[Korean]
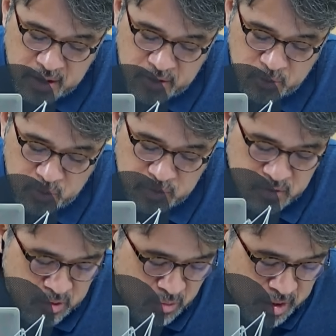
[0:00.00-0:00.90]
한동훈
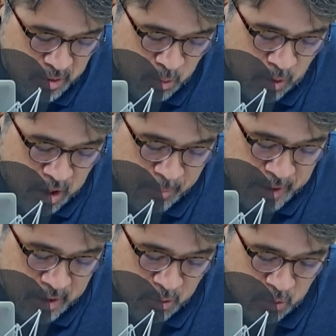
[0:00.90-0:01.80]
장관이
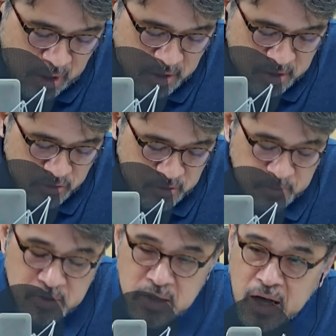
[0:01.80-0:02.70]
꽃가마 타고 가기는
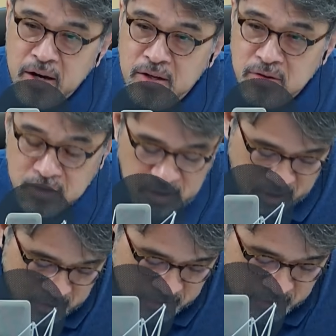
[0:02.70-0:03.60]
쉽지
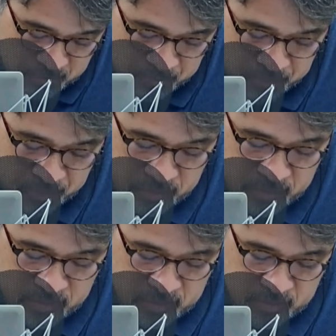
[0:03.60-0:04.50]
않아졌다라는 것.
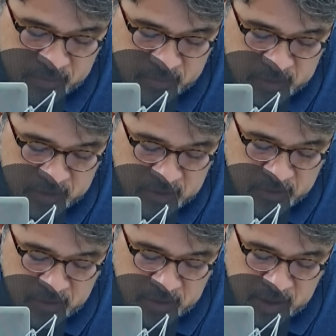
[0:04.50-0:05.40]

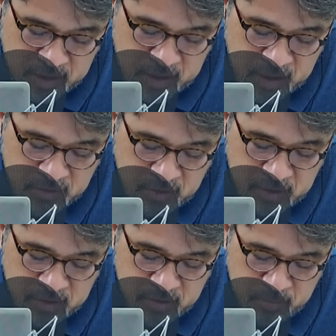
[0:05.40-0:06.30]
사전 단계에서
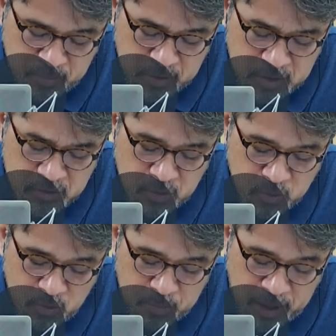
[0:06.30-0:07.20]
이
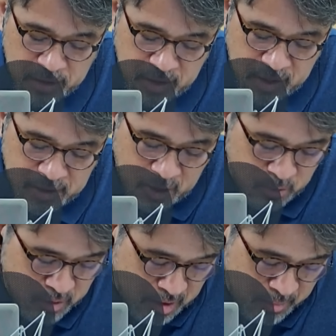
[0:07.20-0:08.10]
정도로 반대가
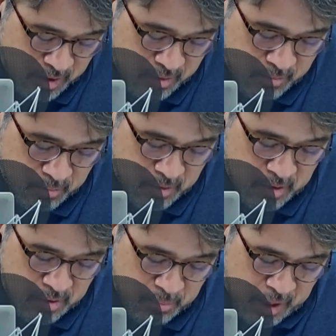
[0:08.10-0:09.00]
나온다면
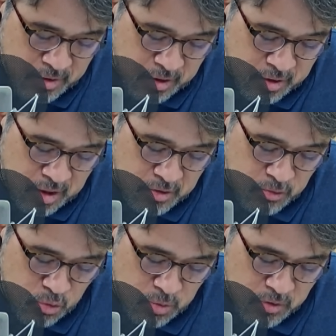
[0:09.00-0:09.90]
만약
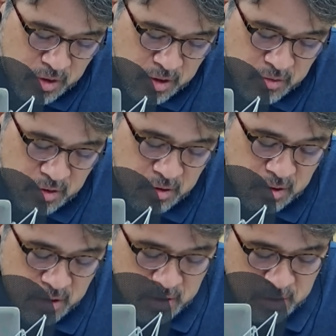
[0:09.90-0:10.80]
내년
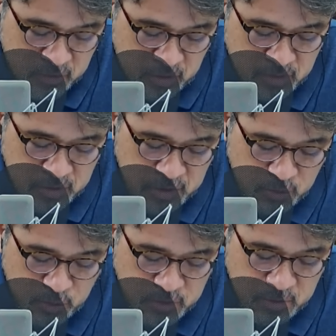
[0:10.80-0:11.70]
총선에서 성적이
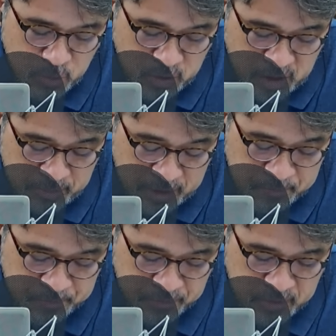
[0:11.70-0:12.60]
좋지 못하면
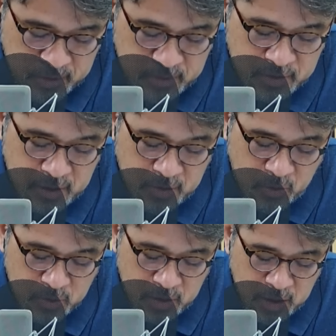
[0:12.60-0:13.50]
그때는
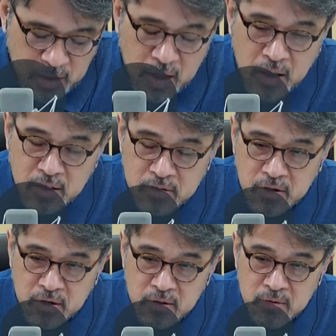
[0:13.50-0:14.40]
어떻게
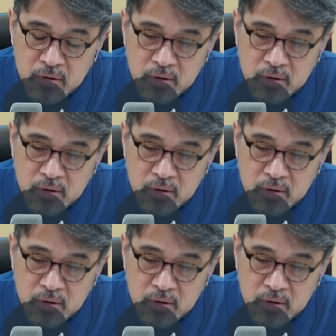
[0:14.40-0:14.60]
되겠느냐는